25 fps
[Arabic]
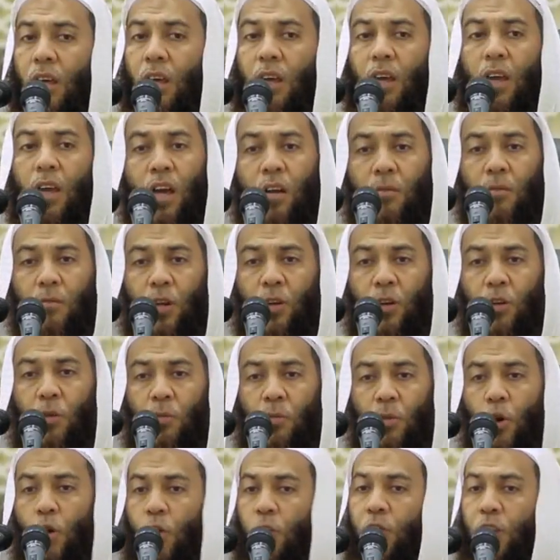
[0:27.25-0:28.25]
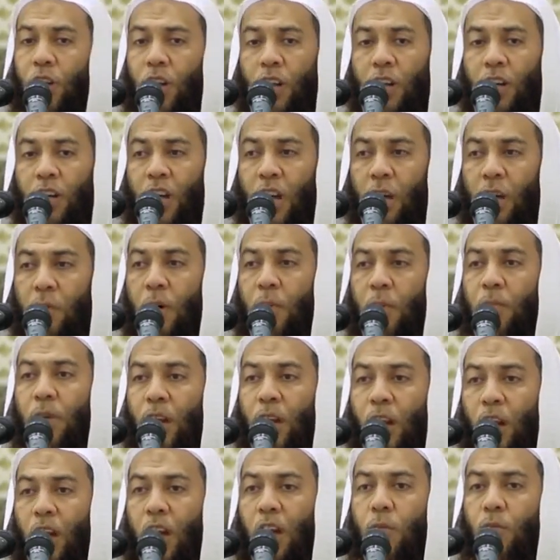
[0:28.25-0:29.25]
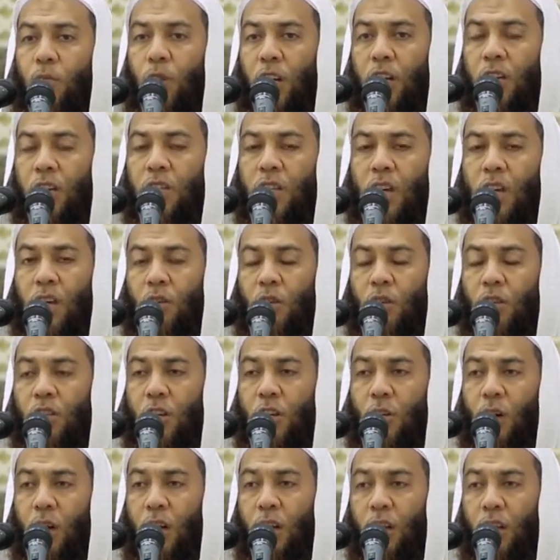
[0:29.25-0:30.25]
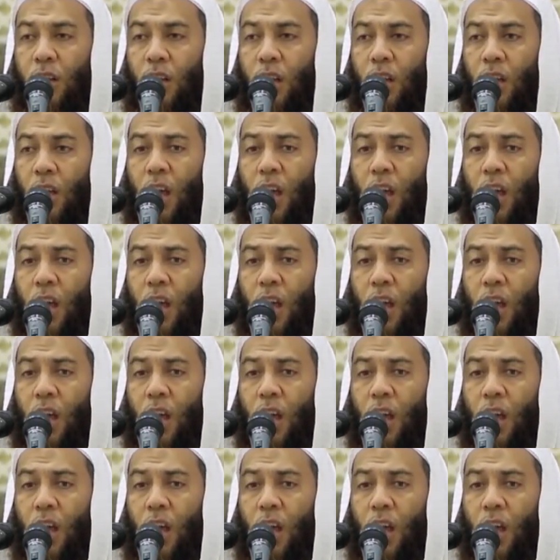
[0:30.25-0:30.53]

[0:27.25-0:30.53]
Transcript: كان منهم كفر للنعمة بالقلب واللسان والجوارح